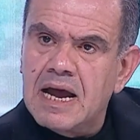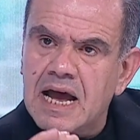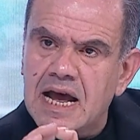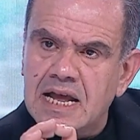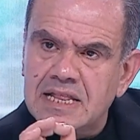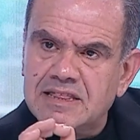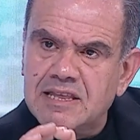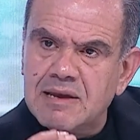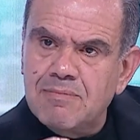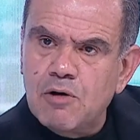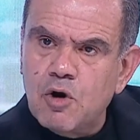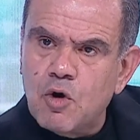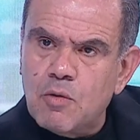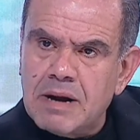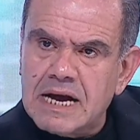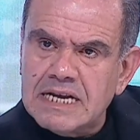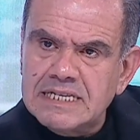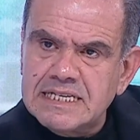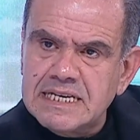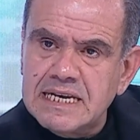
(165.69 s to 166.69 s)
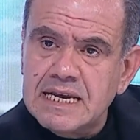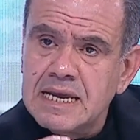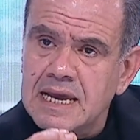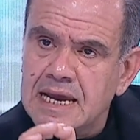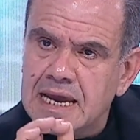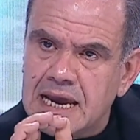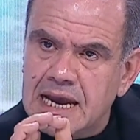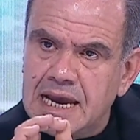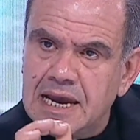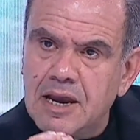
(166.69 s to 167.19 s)
الدبلوماسي
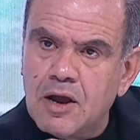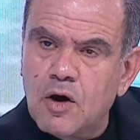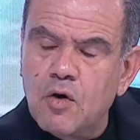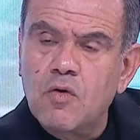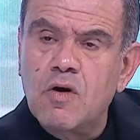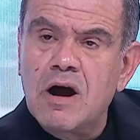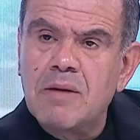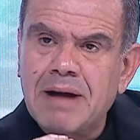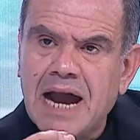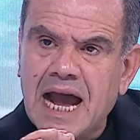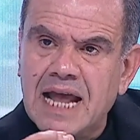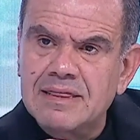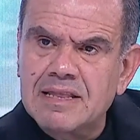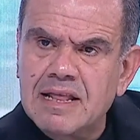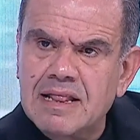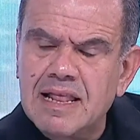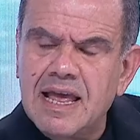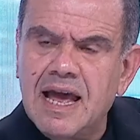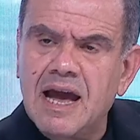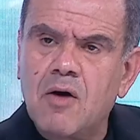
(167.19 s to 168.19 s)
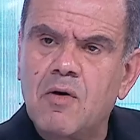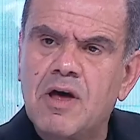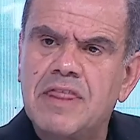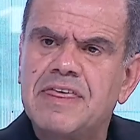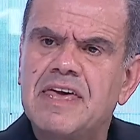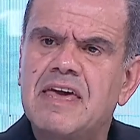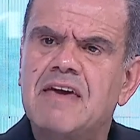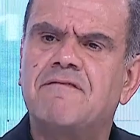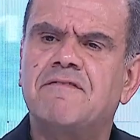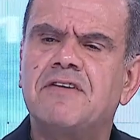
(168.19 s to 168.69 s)
اللي هو محدد لها
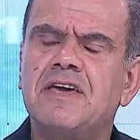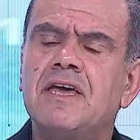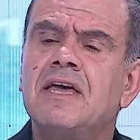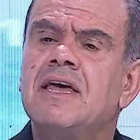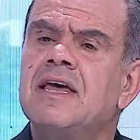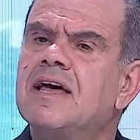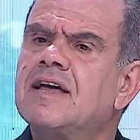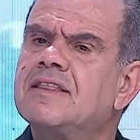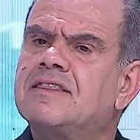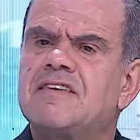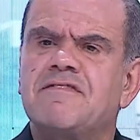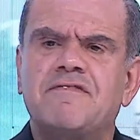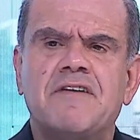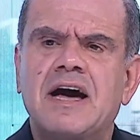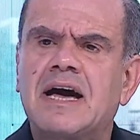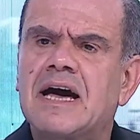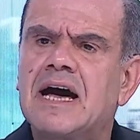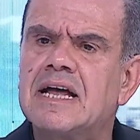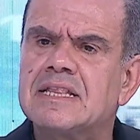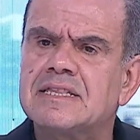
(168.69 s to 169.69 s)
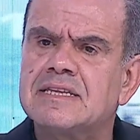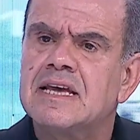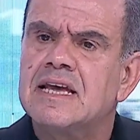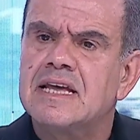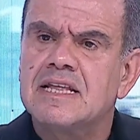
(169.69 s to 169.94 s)
وهذه فيه اتفاقات